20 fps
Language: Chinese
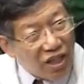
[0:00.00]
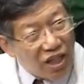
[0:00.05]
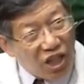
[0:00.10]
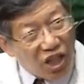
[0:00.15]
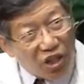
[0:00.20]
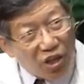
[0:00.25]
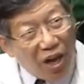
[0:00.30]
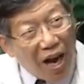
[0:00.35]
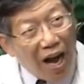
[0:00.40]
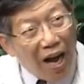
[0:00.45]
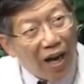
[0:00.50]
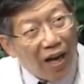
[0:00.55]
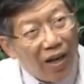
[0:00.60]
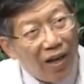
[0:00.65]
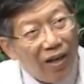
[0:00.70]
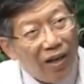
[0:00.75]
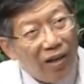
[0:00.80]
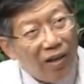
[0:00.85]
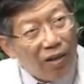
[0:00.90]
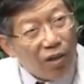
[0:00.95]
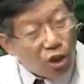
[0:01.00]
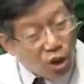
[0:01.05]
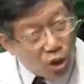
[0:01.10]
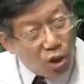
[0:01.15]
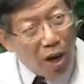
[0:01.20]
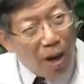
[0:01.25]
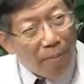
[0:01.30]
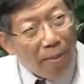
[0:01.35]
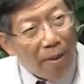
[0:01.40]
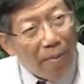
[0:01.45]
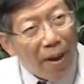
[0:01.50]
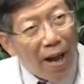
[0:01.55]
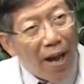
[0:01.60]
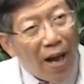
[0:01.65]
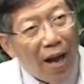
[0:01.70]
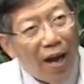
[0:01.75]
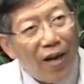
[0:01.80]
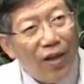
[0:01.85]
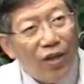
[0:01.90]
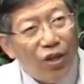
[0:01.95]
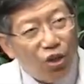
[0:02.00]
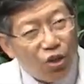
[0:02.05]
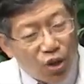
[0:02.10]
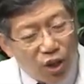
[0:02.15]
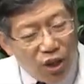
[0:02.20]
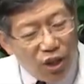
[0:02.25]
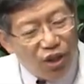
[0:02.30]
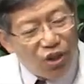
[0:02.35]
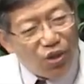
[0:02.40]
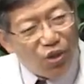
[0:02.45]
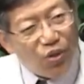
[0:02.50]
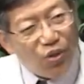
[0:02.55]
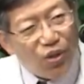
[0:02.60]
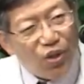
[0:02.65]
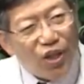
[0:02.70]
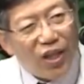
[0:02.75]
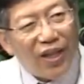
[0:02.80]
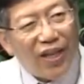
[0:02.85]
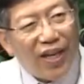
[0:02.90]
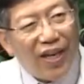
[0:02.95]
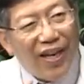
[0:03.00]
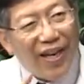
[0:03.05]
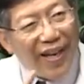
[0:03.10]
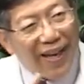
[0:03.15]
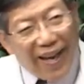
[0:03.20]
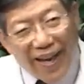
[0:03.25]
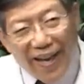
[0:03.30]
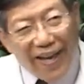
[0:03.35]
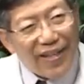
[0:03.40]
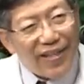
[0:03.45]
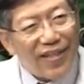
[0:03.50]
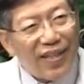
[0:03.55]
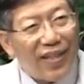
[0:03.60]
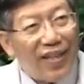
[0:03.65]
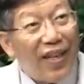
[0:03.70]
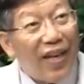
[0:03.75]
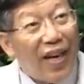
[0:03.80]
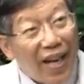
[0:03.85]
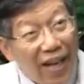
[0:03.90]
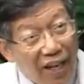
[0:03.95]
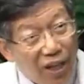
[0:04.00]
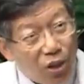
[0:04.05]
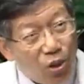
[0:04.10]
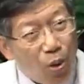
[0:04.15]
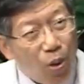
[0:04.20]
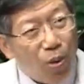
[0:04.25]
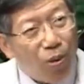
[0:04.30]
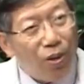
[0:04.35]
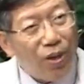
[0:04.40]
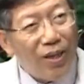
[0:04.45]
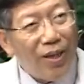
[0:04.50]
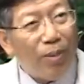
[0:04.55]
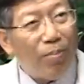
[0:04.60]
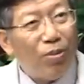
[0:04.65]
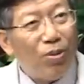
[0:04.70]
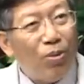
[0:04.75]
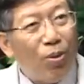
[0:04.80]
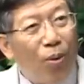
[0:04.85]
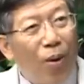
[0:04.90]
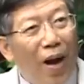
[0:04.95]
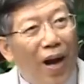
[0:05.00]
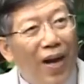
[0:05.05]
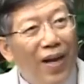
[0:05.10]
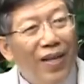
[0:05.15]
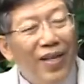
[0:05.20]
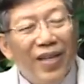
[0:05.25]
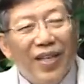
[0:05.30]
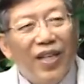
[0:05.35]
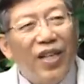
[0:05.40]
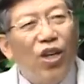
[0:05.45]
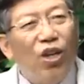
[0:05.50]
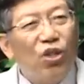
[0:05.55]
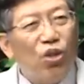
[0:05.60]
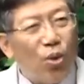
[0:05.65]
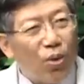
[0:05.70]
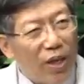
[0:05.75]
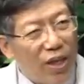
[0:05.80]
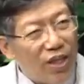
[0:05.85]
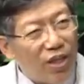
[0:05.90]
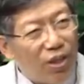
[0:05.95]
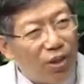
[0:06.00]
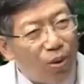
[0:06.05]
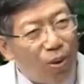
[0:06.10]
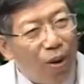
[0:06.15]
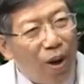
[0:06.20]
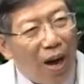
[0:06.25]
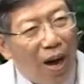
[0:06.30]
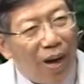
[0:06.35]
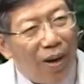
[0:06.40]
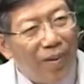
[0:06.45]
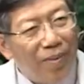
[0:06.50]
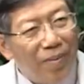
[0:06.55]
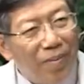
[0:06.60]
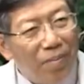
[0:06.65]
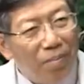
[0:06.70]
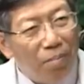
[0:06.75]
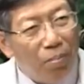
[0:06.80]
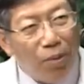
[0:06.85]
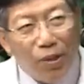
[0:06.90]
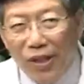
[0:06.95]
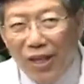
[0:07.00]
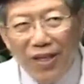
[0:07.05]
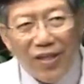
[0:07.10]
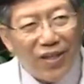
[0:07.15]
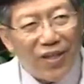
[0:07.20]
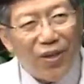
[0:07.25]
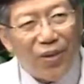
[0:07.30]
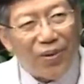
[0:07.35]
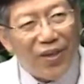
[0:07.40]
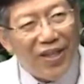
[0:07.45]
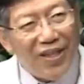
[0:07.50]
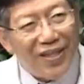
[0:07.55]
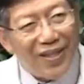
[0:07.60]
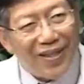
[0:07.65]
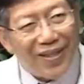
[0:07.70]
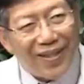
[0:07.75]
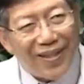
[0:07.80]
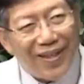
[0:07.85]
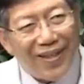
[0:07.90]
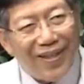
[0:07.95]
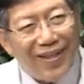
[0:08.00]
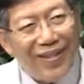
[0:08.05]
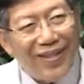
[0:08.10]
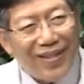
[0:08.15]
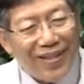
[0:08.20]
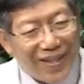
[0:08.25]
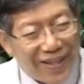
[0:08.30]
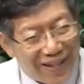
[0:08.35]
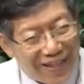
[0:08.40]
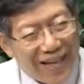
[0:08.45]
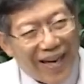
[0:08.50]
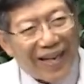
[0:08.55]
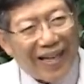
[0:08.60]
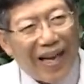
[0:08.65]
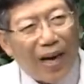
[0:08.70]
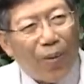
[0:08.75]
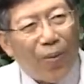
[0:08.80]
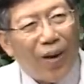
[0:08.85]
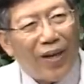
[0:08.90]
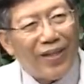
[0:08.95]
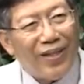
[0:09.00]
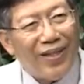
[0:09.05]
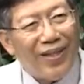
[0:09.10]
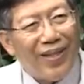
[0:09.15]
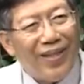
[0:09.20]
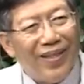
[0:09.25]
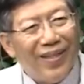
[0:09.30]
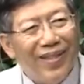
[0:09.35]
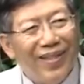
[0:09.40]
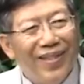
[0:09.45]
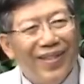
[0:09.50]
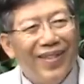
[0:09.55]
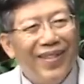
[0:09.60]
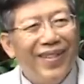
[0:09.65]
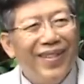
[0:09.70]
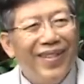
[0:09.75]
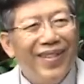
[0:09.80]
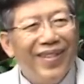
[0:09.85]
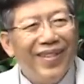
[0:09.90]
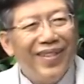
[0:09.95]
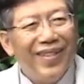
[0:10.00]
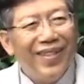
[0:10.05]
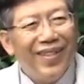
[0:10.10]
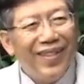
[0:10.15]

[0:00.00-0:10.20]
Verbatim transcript: 油啊，油啊，别败啊，所以你紫色的、黑色的黑豆。也不错啊，各种颜色都好，不一定只有绿色的。这得抗氧化剂。啊，